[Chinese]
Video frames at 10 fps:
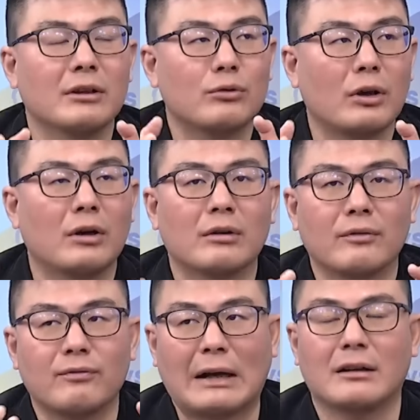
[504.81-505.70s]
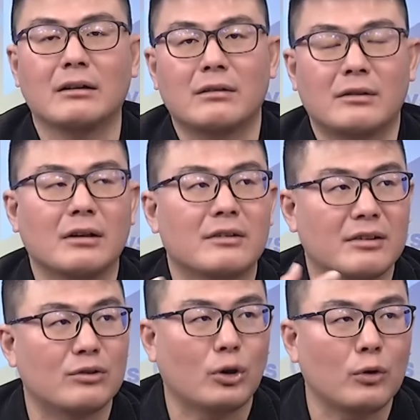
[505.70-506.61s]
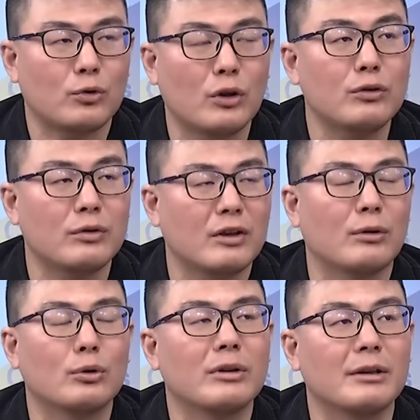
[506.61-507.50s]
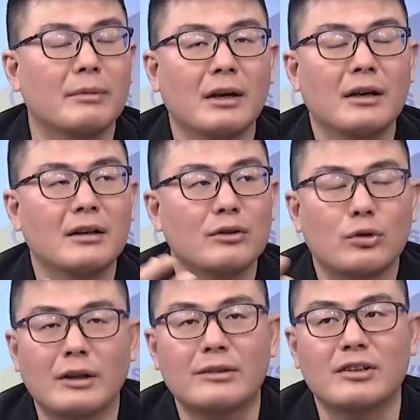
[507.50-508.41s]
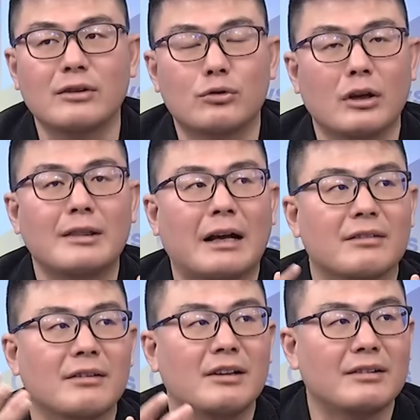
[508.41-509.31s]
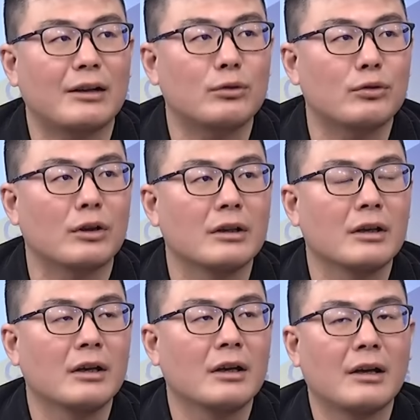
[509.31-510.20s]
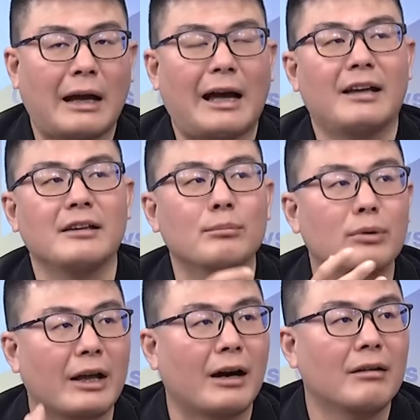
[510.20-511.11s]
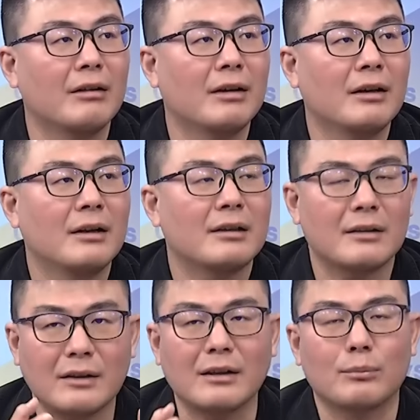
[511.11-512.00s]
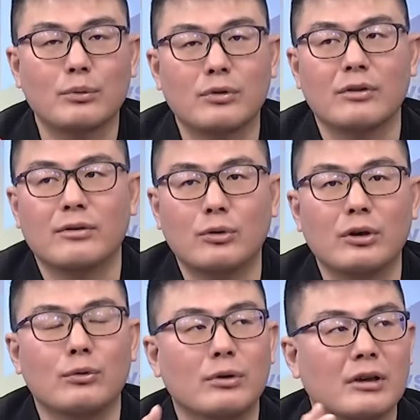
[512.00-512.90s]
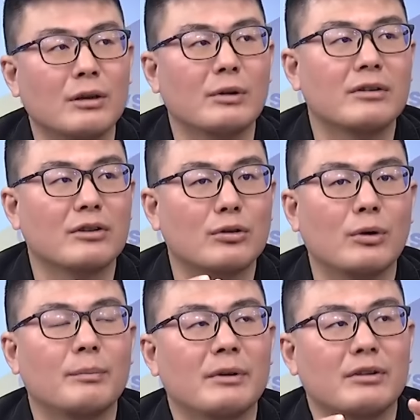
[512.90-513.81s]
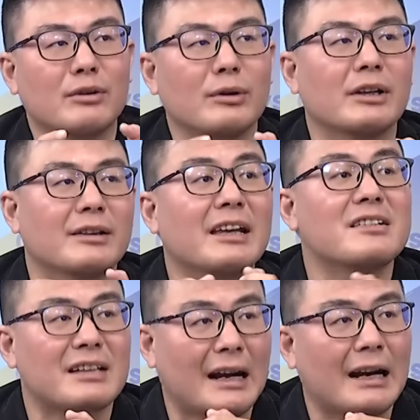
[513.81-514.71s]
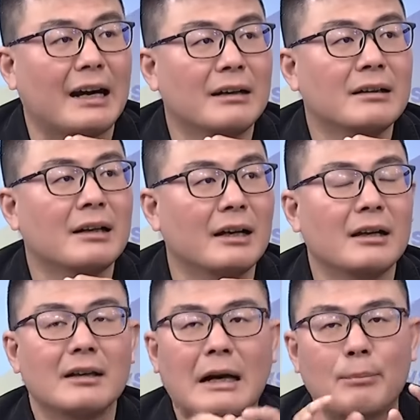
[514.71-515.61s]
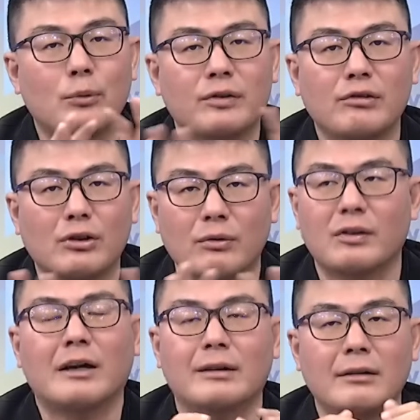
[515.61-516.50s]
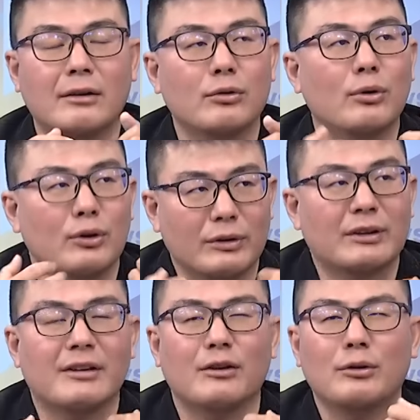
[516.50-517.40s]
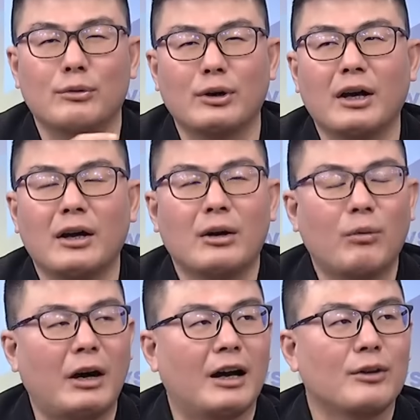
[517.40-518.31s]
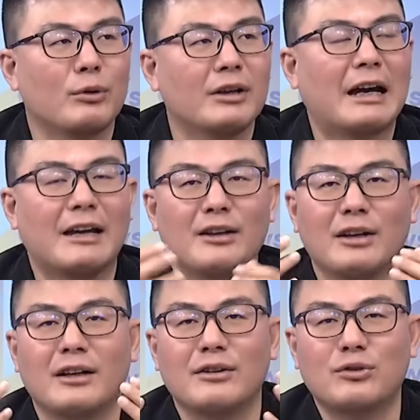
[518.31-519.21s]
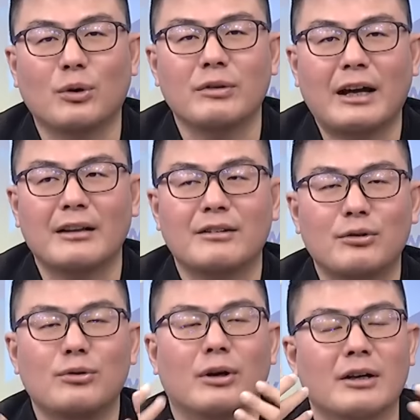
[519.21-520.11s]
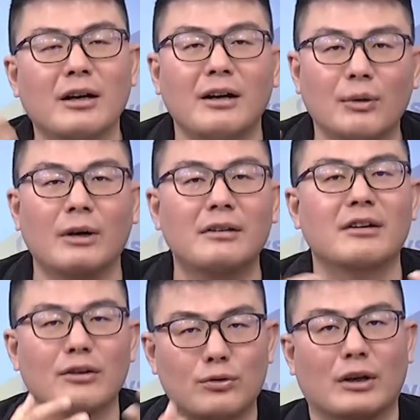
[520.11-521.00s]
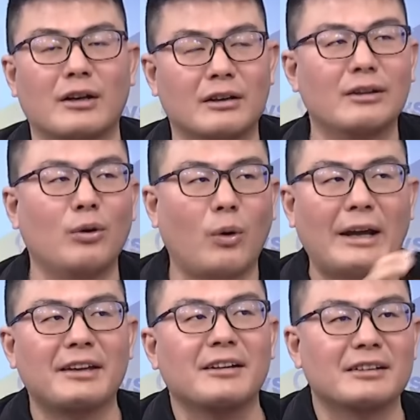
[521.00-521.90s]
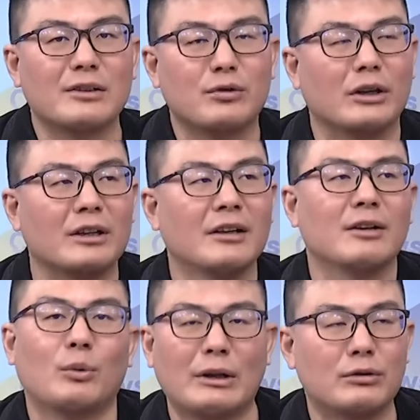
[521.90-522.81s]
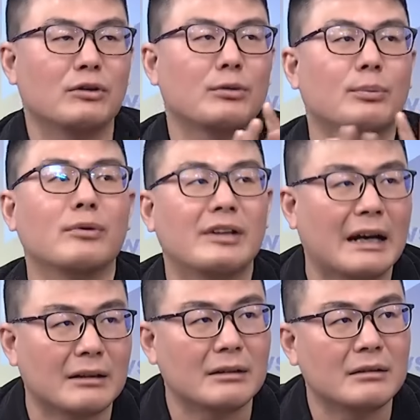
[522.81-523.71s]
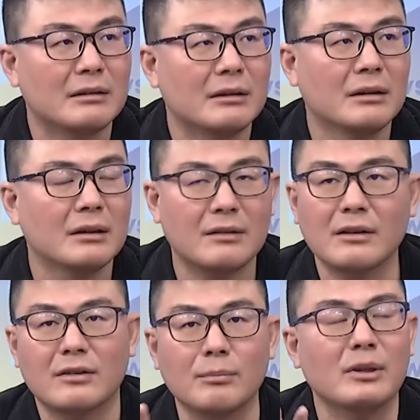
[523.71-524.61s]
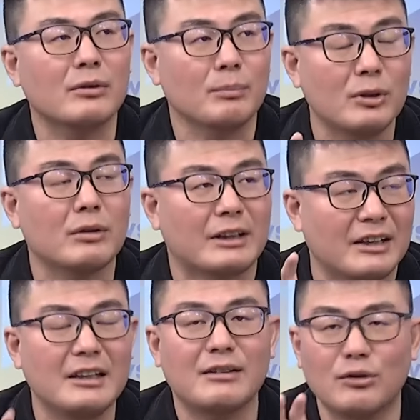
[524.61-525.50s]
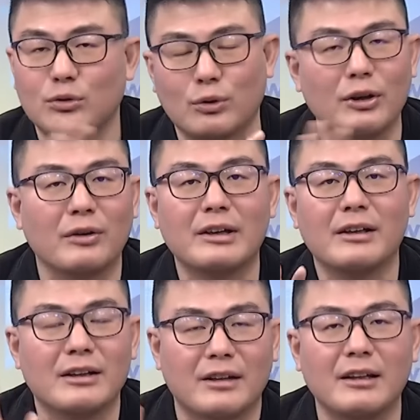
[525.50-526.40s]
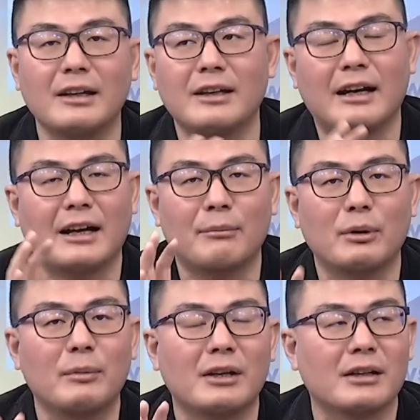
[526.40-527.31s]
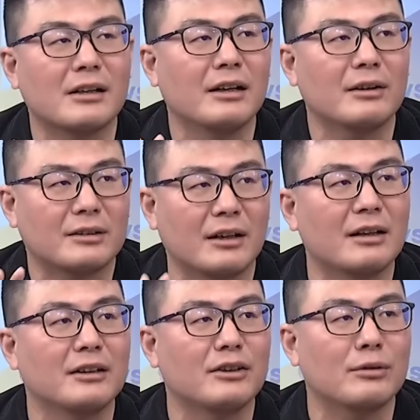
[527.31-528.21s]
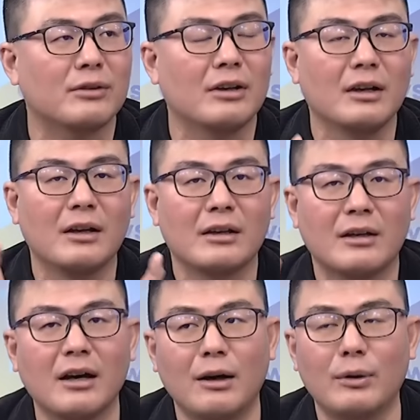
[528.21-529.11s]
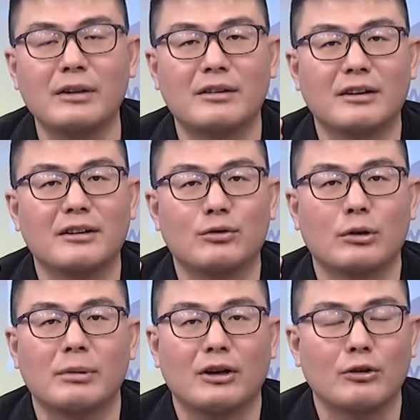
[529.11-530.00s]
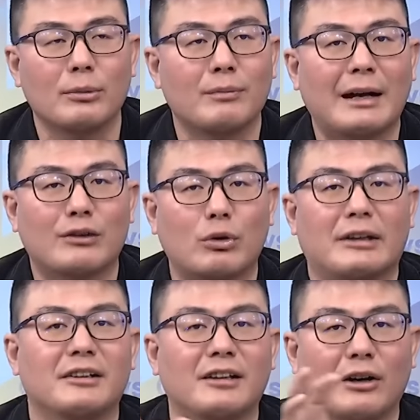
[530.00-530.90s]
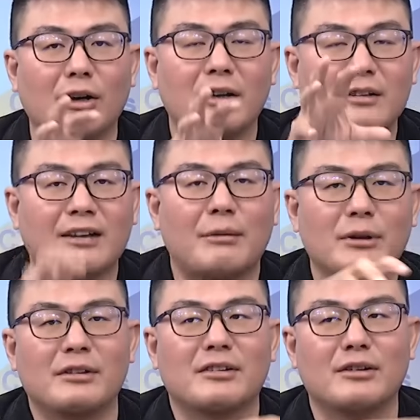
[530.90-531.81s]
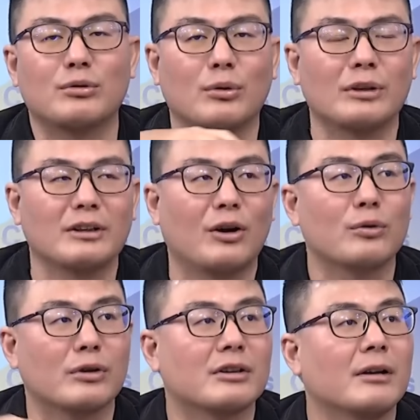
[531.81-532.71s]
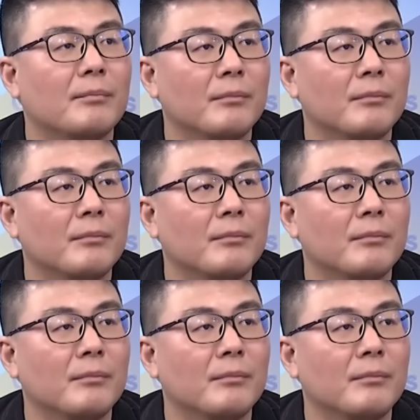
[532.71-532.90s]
最后反而这个投选举结果，如果你全请全党之力下去选，还赢不了，那这场补选对于柯文哲就会变成有一点内伤了。哎，他不是重伤，但是他就会有点内伤，会觉得哇，原来中央就是说柯文哲选跟换一个人选完全就不一样了。那这个是民民众党一所有成立以来，他们面临的科的课题就是柯文哲的选票有没有办法转移到下面这些所谓的候选人？